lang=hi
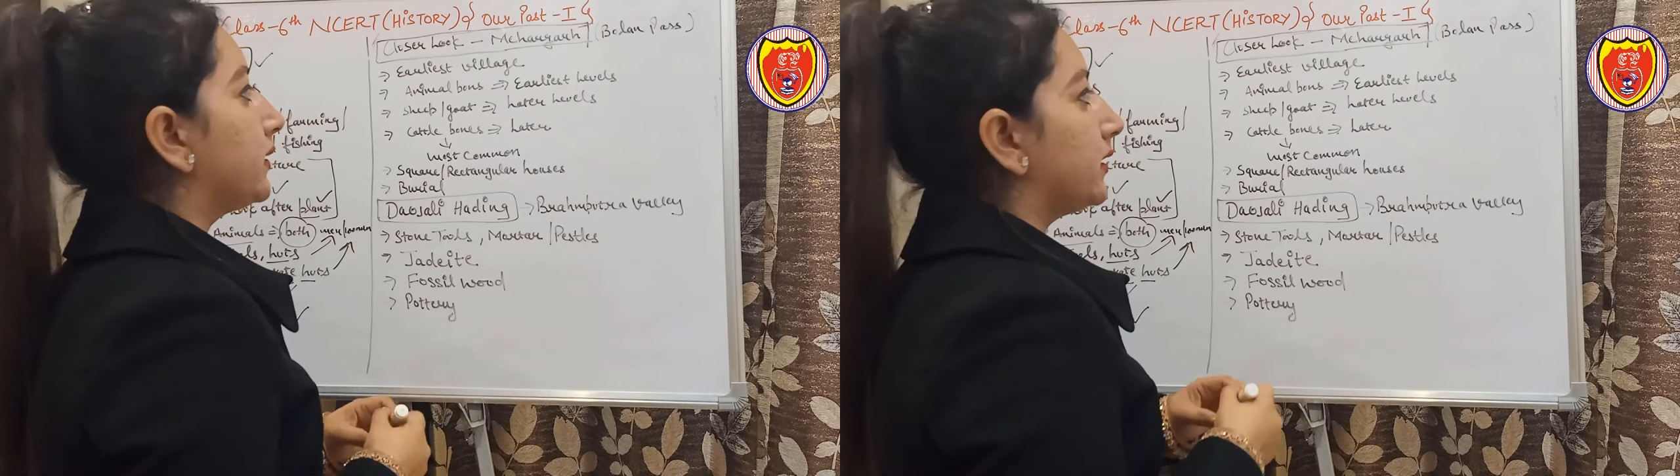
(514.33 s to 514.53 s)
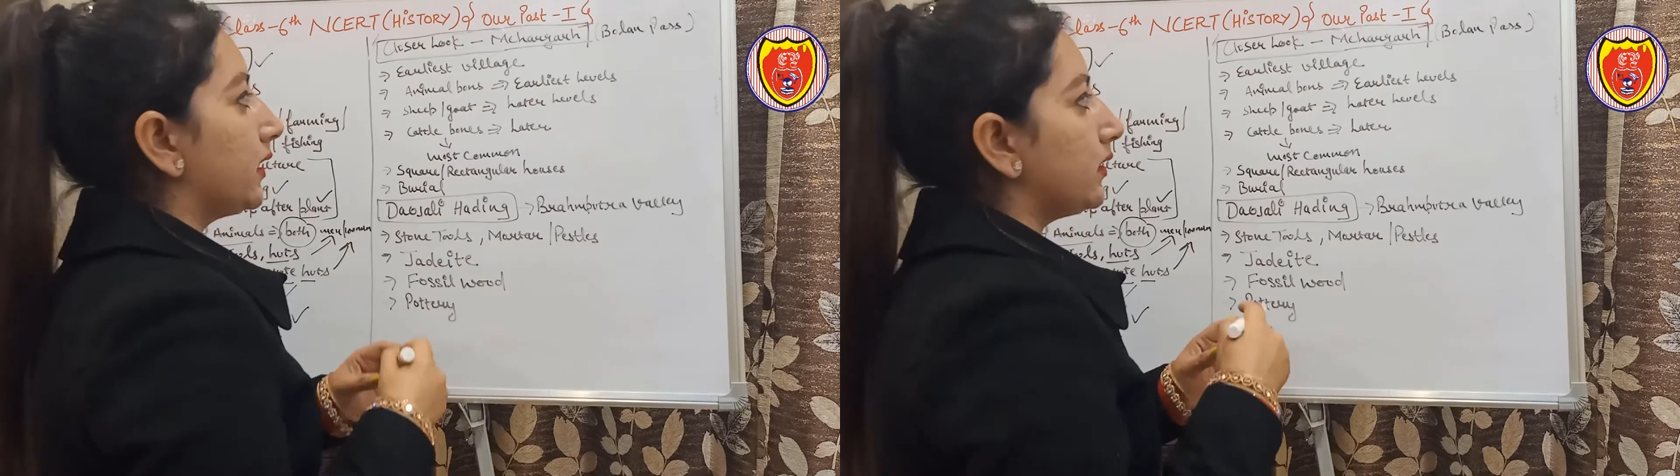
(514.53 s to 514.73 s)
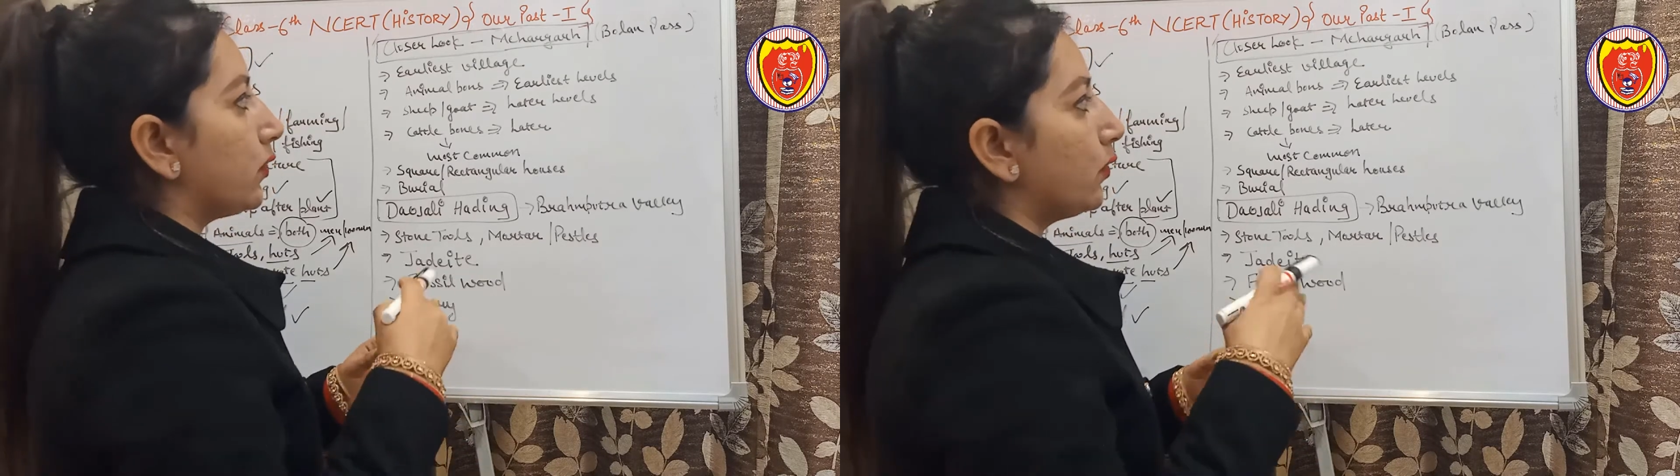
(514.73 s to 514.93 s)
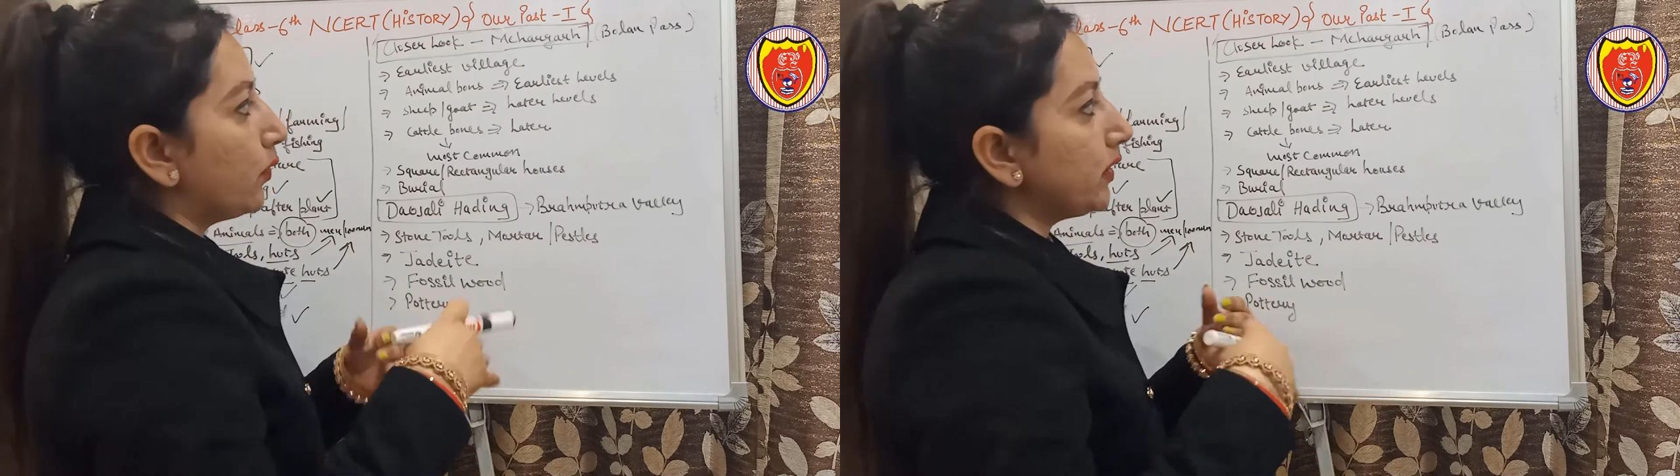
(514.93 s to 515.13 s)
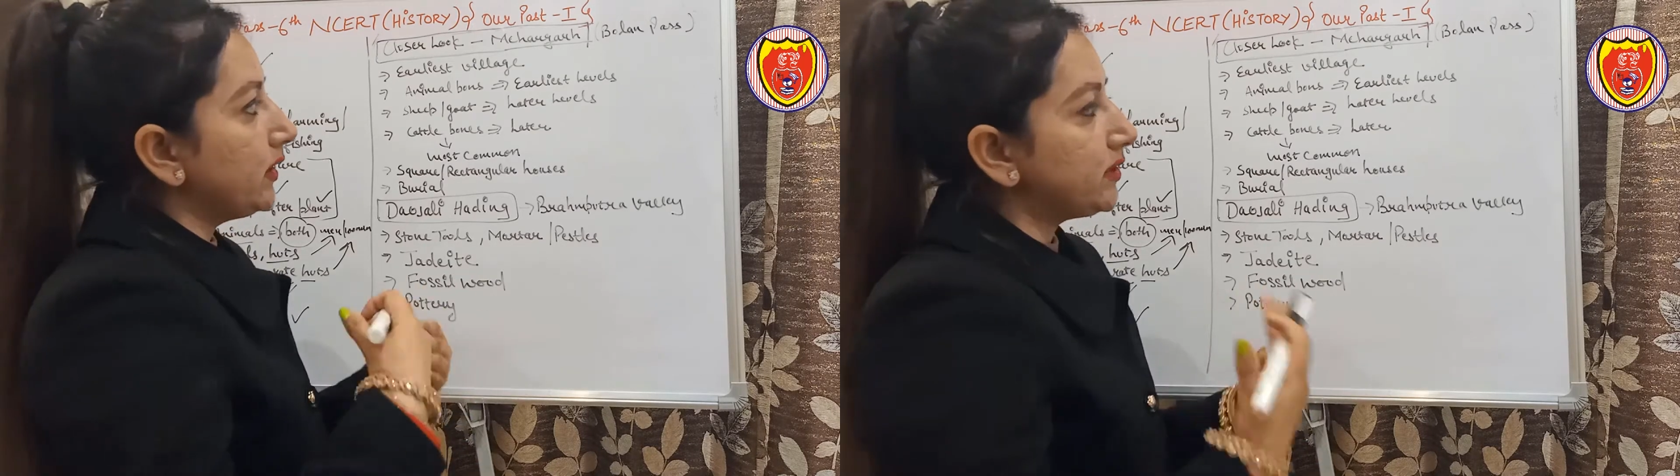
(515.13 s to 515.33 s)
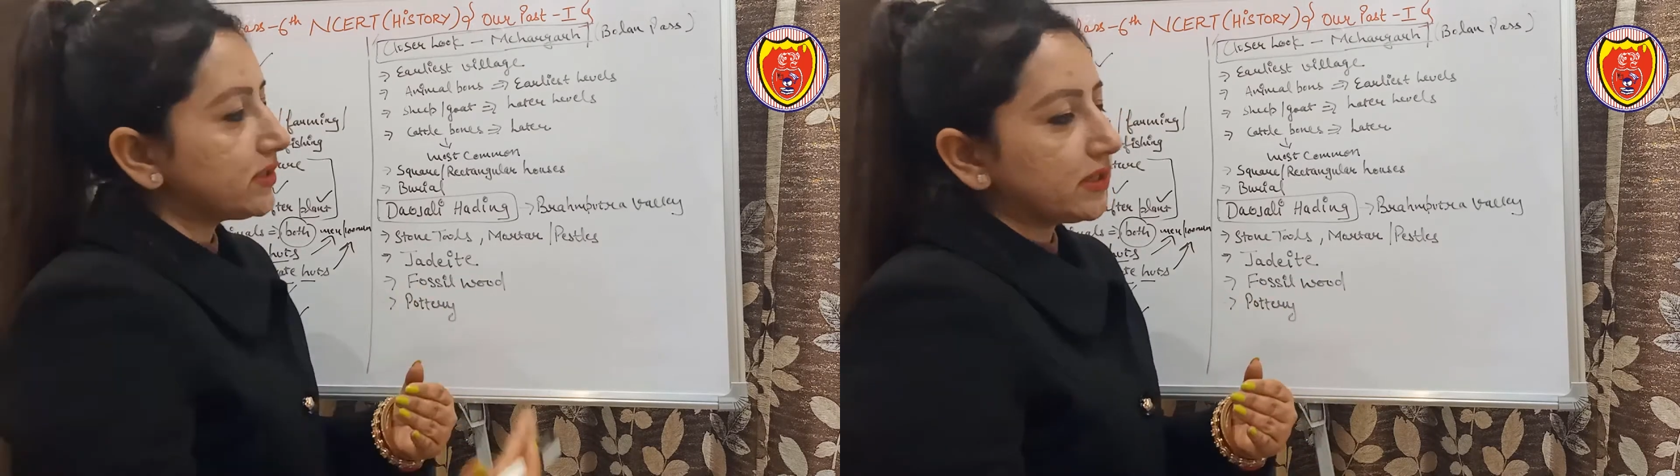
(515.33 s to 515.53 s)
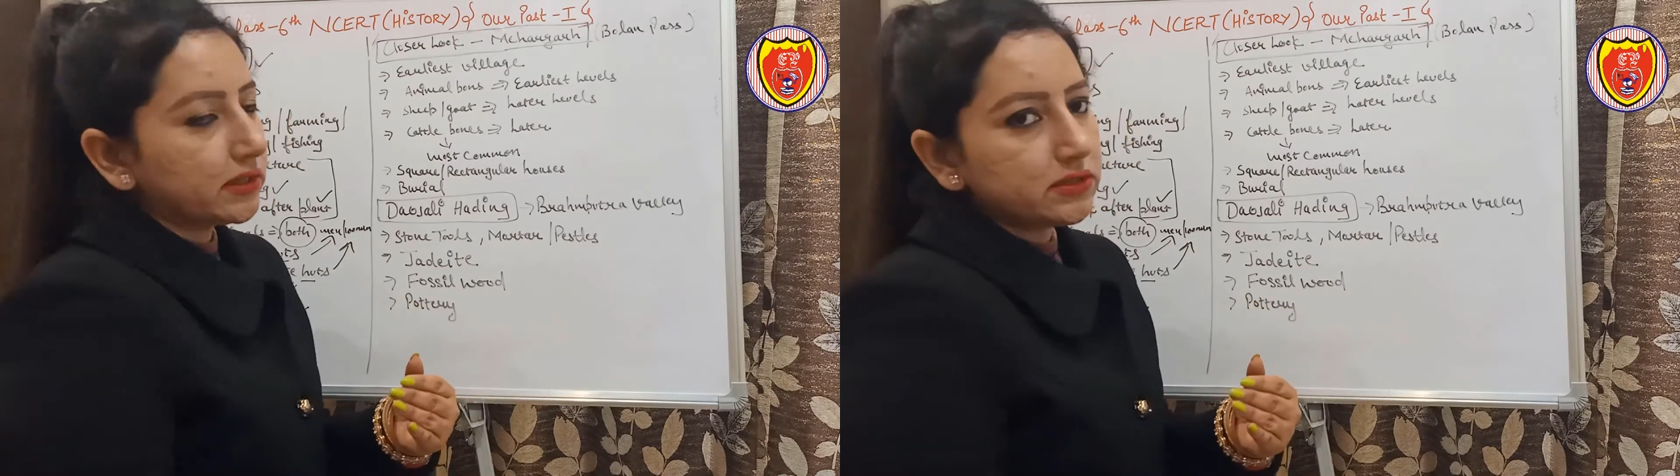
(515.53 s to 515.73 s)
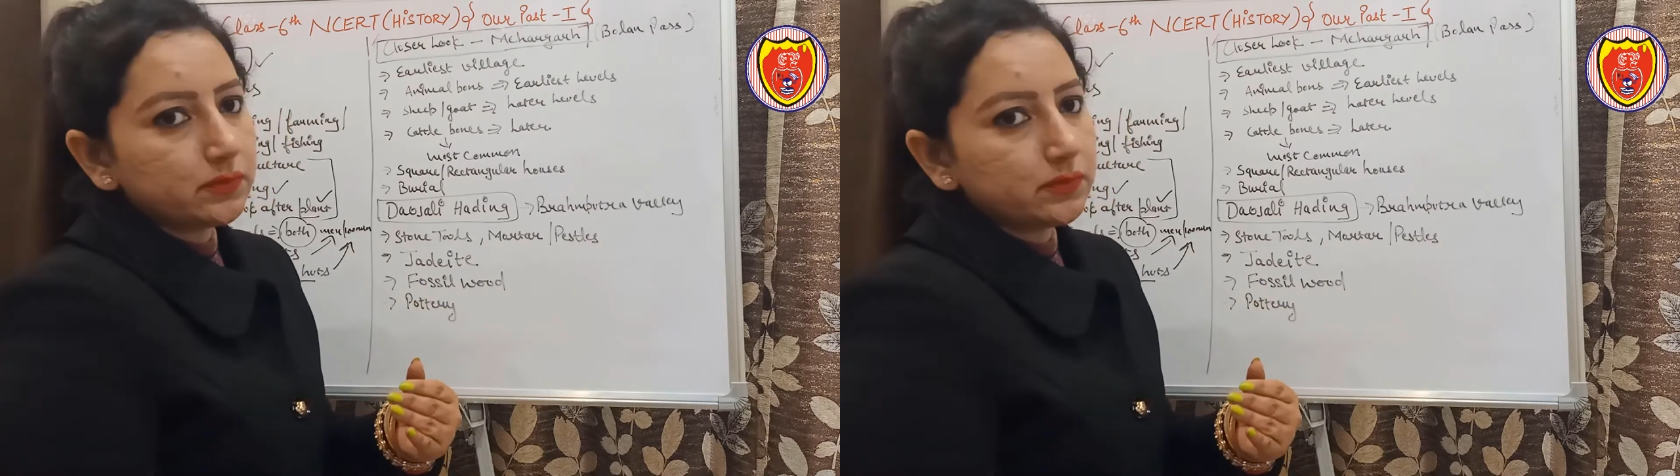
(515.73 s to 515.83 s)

देन और नीचे जाके